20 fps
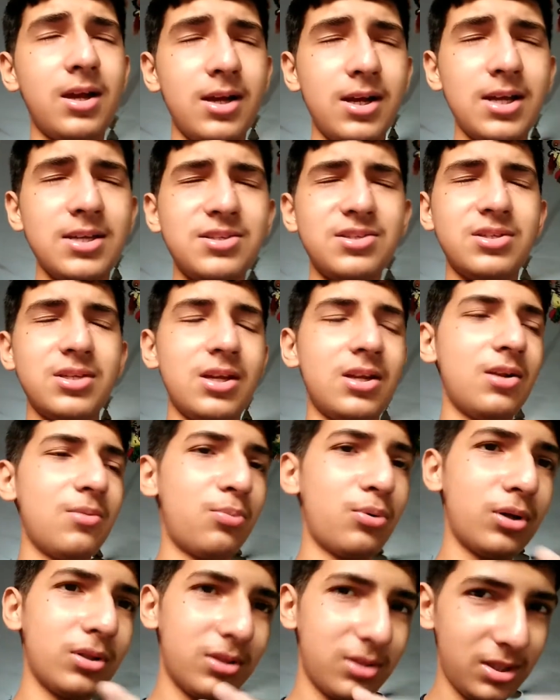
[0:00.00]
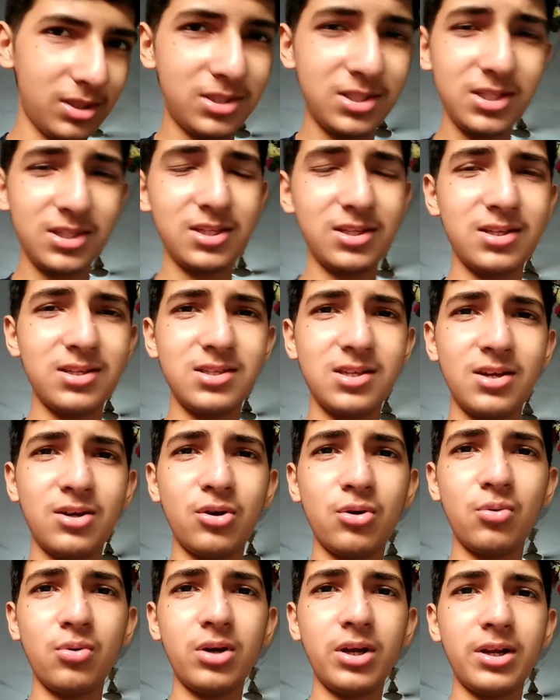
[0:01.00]
गाइज चैनल बहुत अच्छे तरह से
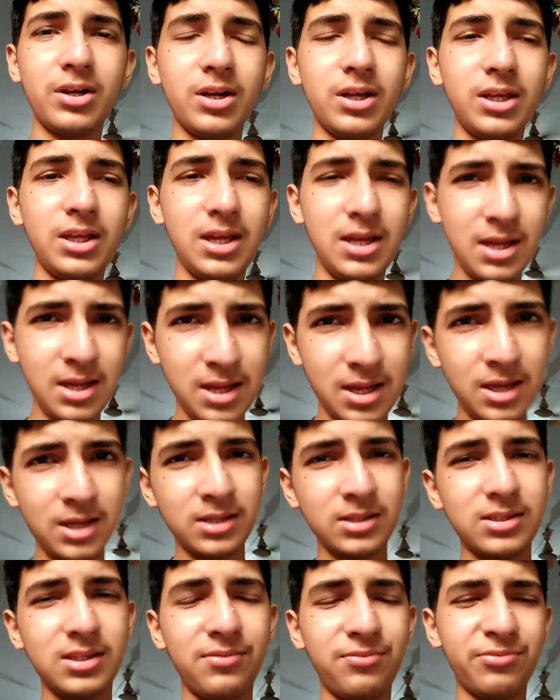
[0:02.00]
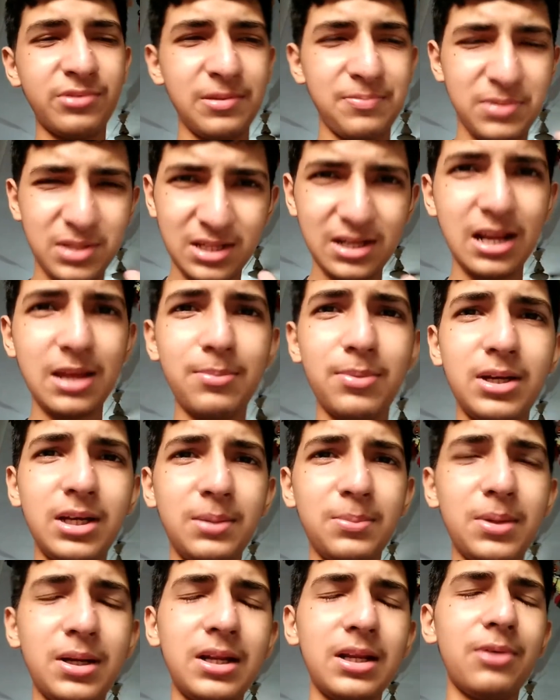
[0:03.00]
ग्रो कर रही है सिर्फ सब्सक्राइबर
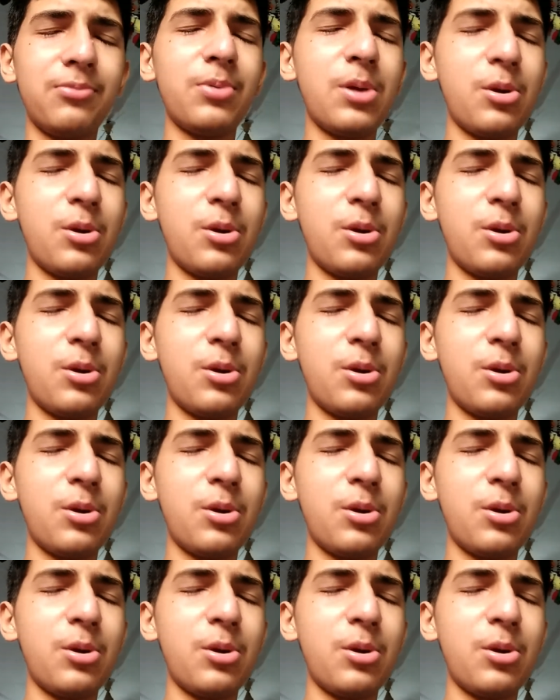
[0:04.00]
नहीं बढ़ रहे